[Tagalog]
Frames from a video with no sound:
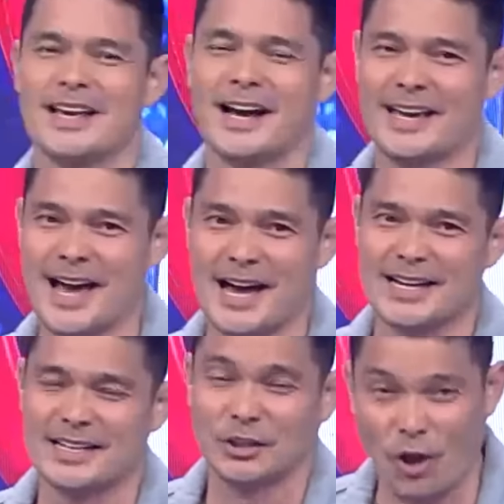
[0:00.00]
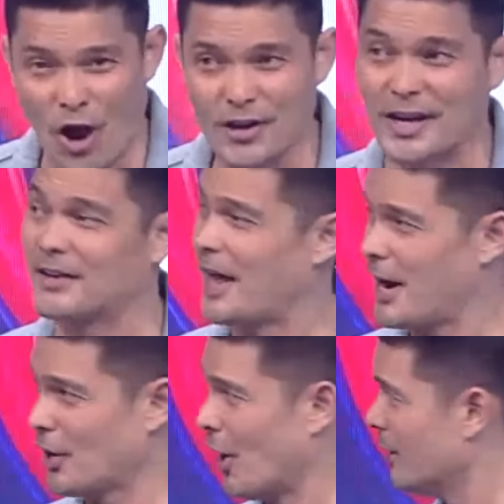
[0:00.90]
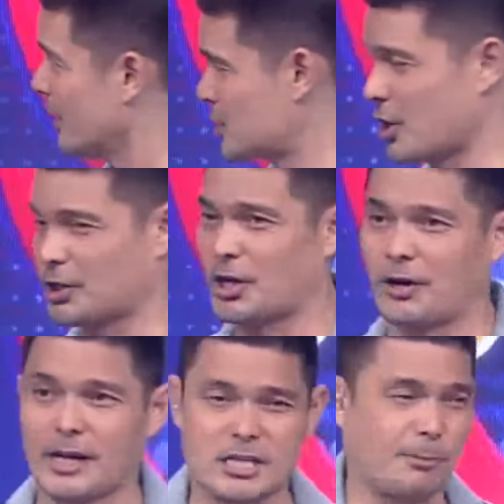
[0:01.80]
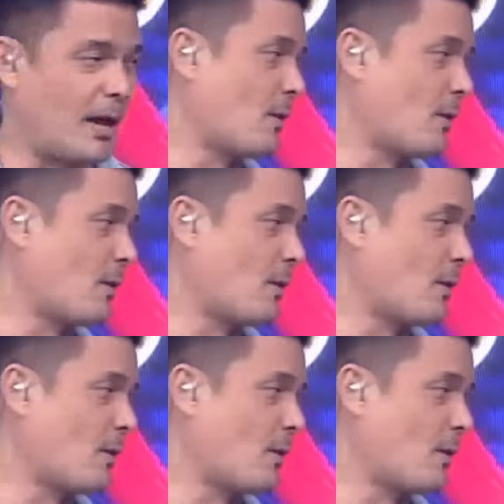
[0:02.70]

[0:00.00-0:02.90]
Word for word: Kaya, Ton and Aaron, it's your turn. Let's play